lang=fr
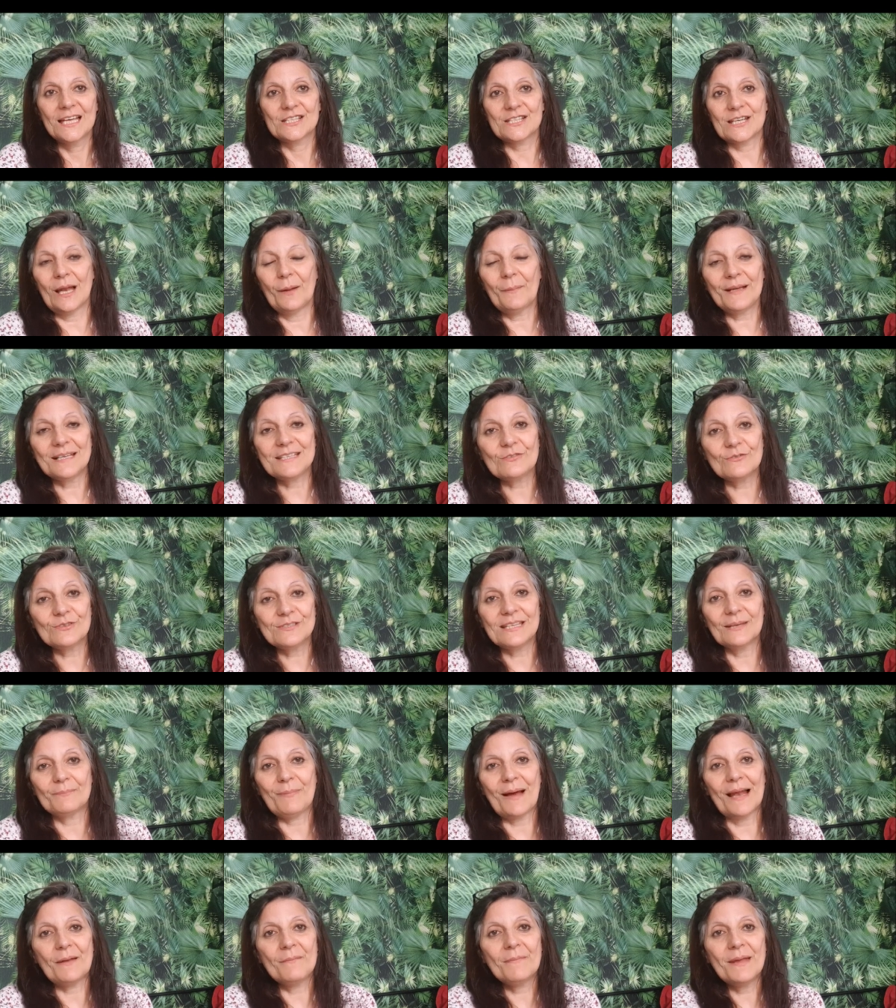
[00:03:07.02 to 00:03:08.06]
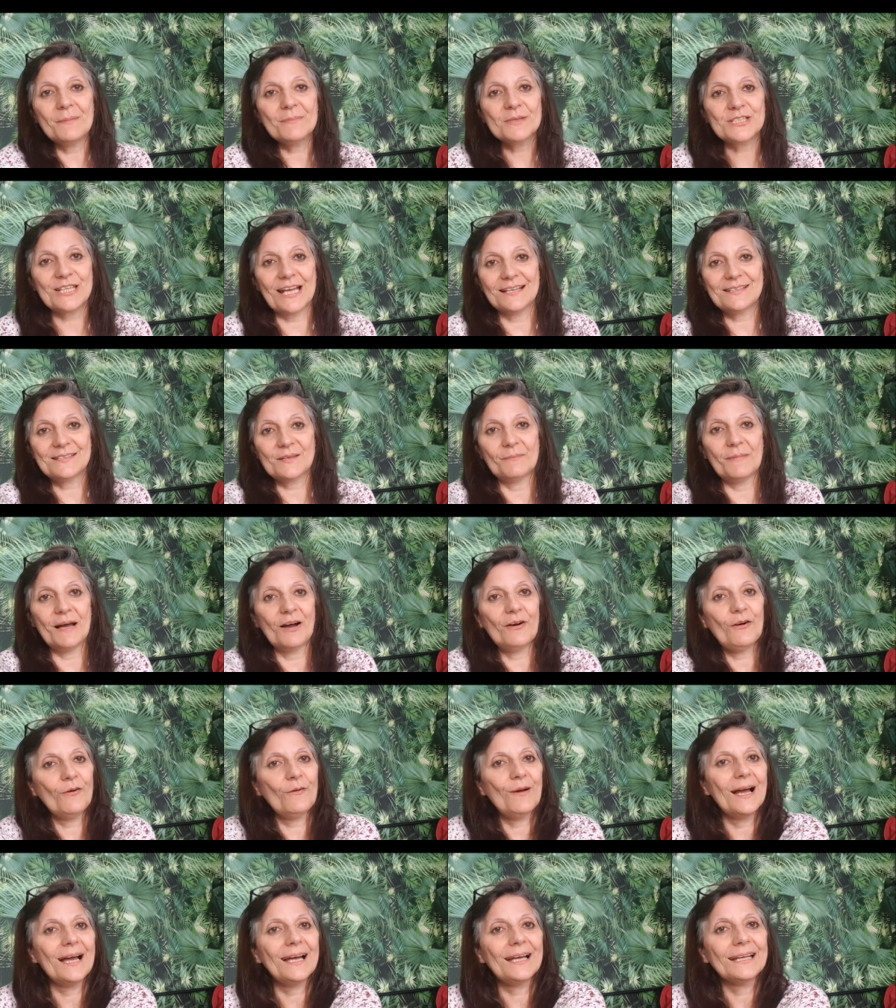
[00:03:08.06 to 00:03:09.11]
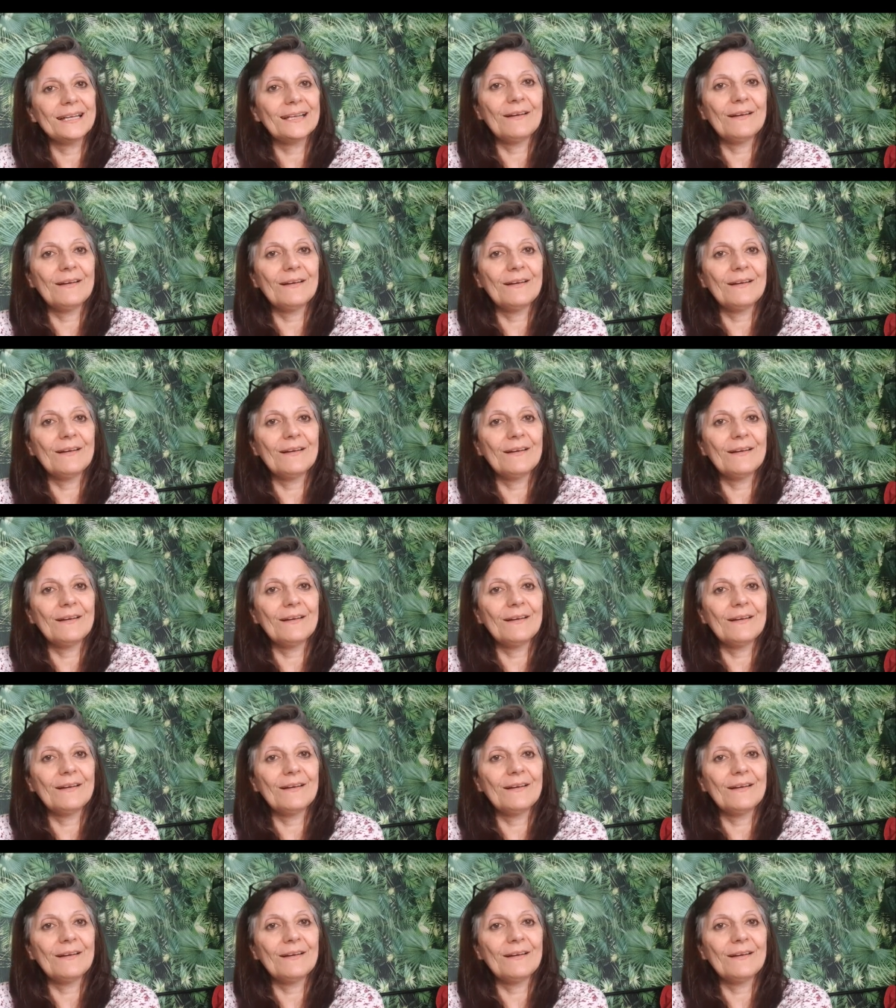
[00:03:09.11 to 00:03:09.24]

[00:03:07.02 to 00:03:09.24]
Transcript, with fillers: J'ai l'impression que c'est pas le même chat, c'est marrant. Hein.